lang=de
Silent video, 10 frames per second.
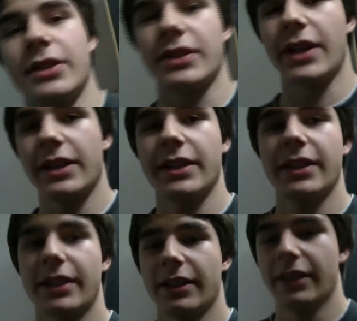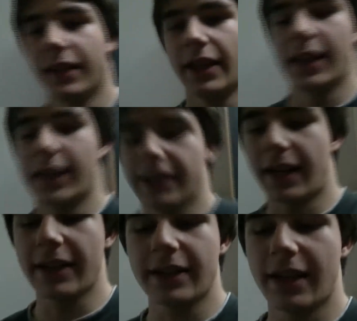ist eigentlich, ich
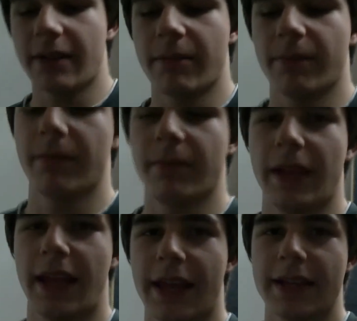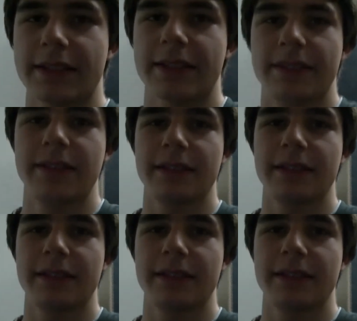lade ja am 1.